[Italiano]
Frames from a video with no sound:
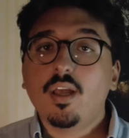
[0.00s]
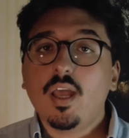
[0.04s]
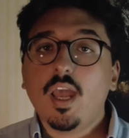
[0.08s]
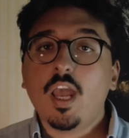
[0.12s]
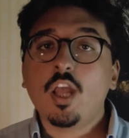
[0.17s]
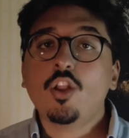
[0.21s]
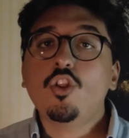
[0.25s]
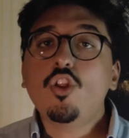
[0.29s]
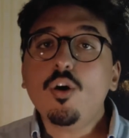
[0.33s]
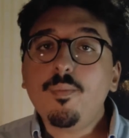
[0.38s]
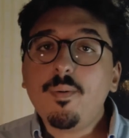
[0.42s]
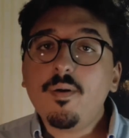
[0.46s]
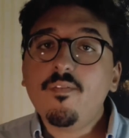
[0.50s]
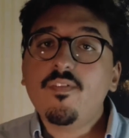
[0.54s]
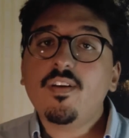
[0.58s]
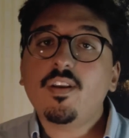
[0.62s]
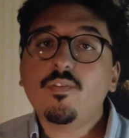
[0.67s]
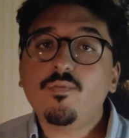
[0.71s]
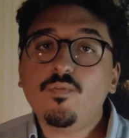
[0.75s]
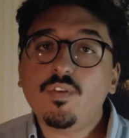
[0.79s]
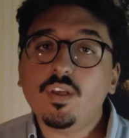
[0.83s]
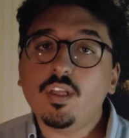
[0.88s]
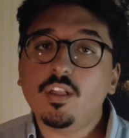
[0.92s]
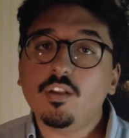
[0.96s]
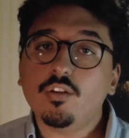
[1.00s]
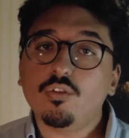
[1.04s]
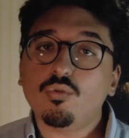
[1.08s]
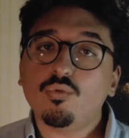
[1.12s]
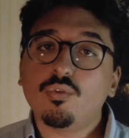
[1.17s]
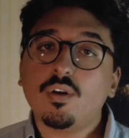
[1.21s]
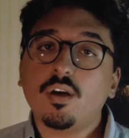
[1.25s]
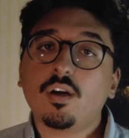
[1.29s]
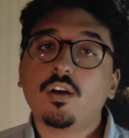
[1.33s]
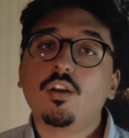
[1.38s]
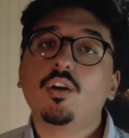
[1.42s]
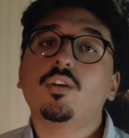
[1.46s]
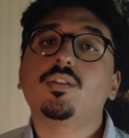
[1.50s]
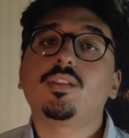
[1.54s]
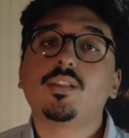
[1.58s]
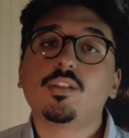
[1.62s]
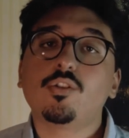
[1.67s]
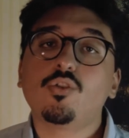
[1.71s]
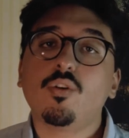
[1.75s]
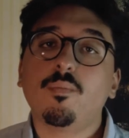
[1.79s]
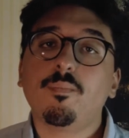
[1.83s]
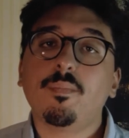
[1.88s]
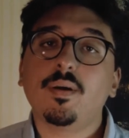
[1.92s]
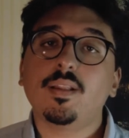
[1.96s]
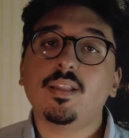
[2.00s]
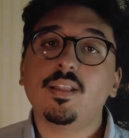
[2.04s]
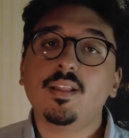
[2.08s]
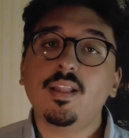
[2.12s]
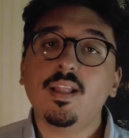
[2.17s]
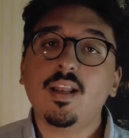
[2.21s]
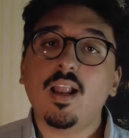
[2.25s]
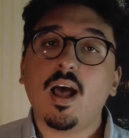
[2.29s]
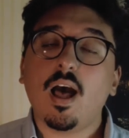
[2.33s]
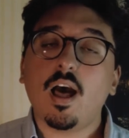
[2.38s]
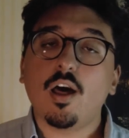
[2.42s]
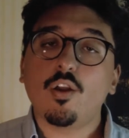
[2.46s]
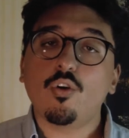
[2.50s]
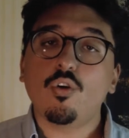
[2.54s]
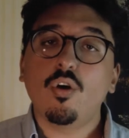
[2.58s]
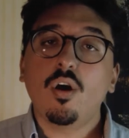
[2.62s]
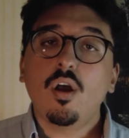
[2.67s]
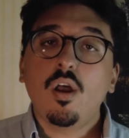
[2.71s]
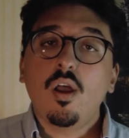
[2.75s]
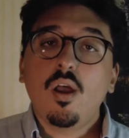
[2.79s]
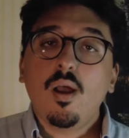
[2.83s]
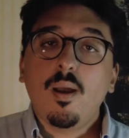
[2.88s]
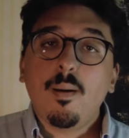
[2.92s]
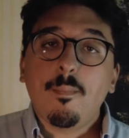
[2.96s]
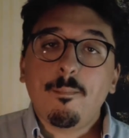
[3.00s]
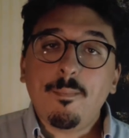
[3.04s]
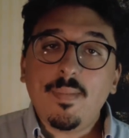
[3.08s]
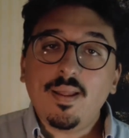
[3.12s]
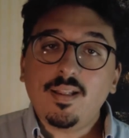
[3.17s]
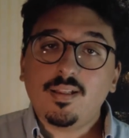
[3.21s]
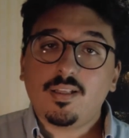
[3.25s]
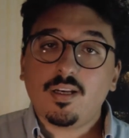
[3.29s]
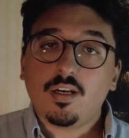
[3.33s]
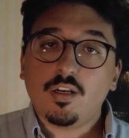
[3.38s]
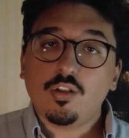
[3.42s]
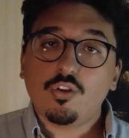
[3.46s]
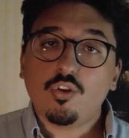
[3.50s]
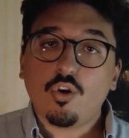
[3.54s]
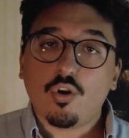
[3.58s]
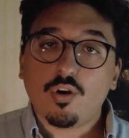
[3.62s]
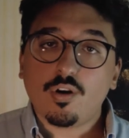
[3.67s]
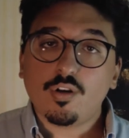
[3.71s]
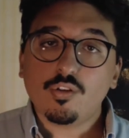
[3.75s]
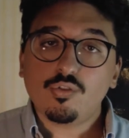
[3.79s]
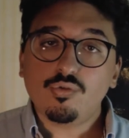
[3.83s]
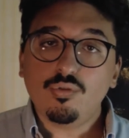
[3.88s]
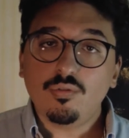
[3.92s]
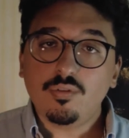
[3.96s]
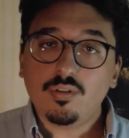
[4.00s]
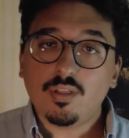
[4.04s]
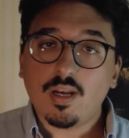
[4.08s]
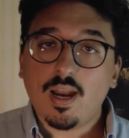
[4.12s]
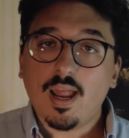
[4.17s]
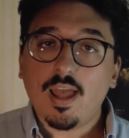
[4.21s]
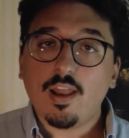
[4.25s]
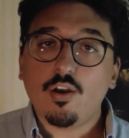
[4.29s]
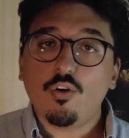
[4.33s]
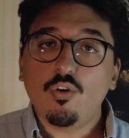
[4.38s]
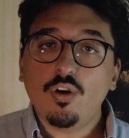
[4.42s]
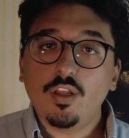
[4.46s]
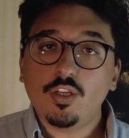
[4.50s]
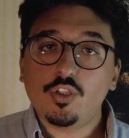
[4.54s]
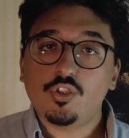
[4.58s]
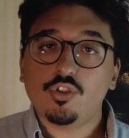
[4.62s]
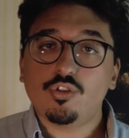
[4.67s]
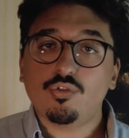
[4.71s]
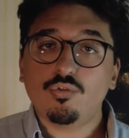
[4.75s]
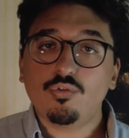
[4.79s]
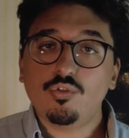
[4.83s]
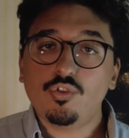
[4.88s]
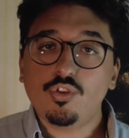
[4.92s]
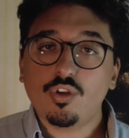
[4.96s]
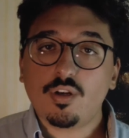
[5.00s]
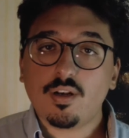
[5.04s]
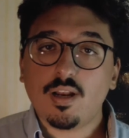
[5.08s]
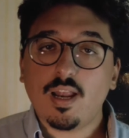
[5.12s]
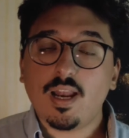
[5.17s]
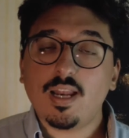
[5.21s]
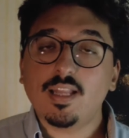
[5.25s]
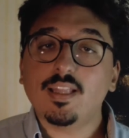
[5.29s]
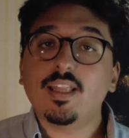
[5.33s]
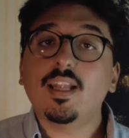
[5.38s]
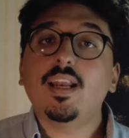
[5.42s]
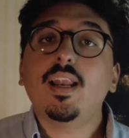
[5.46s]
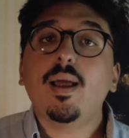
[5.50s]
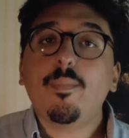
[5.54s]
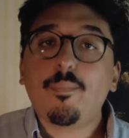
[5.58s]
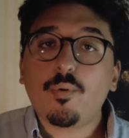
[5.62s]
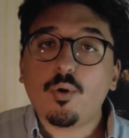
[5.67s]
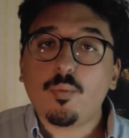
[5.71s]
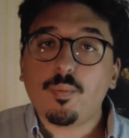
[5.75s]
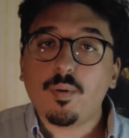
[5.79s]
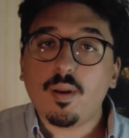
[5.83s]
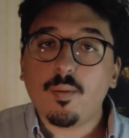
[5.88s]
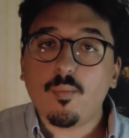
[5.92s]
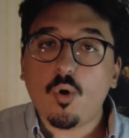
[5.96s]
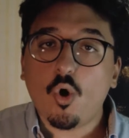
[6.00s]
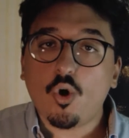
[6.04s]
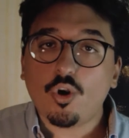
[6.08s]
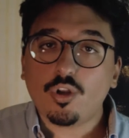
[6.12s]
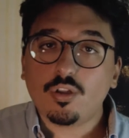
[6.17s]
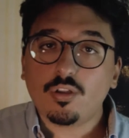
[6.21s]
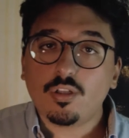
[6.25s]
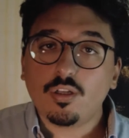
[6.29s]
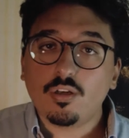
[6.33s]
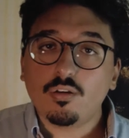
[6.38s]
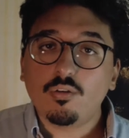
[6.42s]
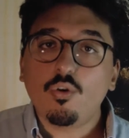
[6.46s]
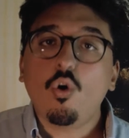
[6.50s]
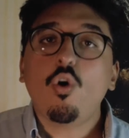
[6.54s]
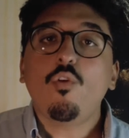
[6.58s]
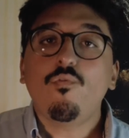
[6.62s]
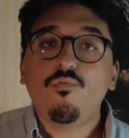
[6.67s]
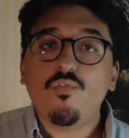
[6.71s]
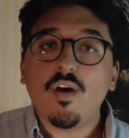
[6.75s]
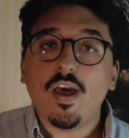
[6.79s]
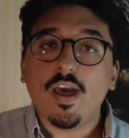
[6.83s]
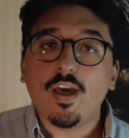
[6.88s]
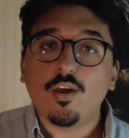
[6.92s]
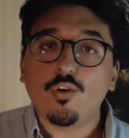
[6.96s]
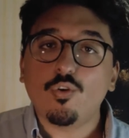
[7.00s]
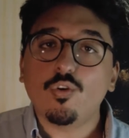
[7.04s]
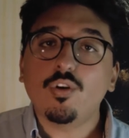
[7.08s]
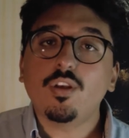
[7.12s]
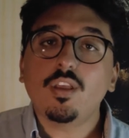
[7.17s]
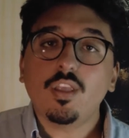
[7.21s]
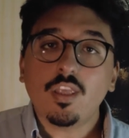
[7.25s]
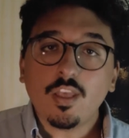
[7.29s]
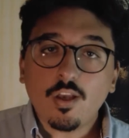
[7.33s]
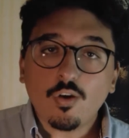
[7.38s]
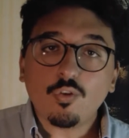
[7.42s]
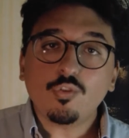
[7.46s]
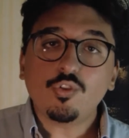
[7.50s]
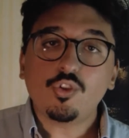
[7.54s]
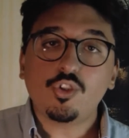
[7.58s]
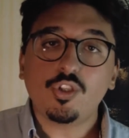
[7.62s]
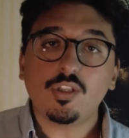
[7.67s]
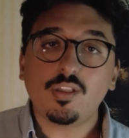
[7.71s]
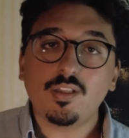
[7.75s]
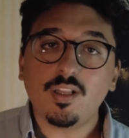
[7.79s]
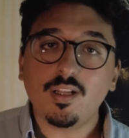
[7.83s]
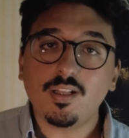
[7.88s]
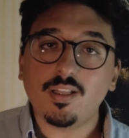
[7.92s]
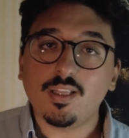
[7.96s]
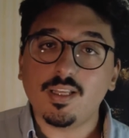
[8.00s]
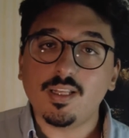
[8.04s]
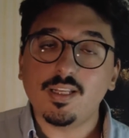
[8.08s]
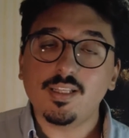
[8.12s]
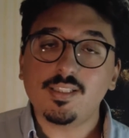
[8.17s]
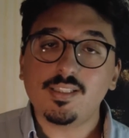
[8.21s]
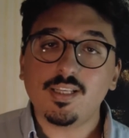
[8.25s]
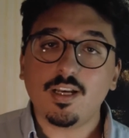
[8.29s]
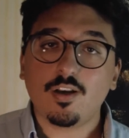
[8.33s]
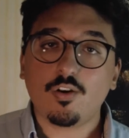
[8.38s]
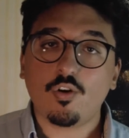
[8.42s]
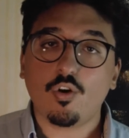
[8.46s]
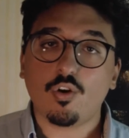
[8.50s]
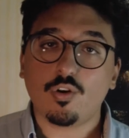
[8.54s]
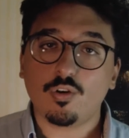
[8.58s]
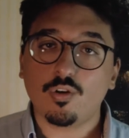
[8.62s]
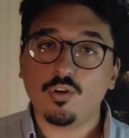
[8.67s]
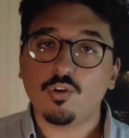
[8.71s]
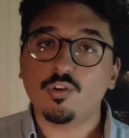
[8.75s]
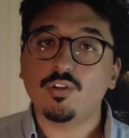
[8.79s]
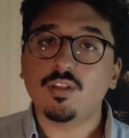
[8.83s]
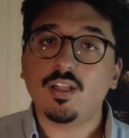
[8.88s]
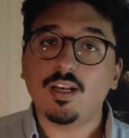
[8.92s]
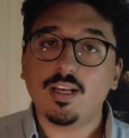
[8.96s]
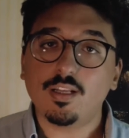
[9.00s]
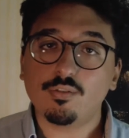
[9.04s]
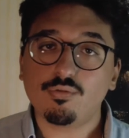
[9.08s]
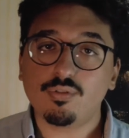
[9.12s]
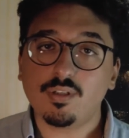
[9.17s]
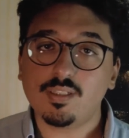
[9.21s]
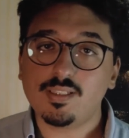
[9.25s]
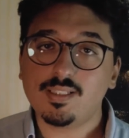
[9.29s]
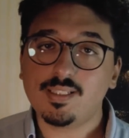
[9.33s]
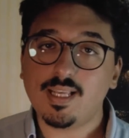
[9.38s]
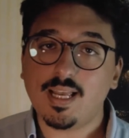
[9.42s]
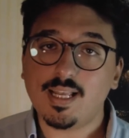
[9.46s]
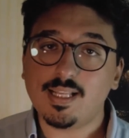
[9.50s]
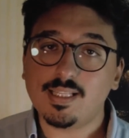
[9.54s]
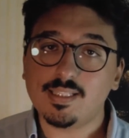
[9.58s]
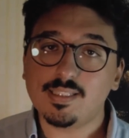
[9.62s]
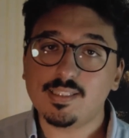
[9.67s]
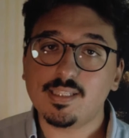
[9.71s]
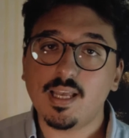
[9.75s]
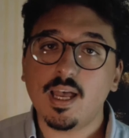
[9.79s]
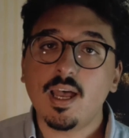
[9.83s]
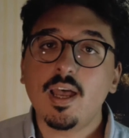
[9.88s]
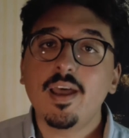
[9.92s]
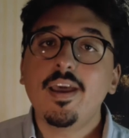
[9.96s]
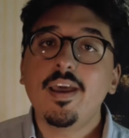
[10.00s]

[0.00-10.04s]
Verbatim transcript: E dopo aver vinto una grossa somma di denaro, Mentre ritorna sul treno legge sul giornale della propria morte, ovvero i concittadini si accorgono della sua assenza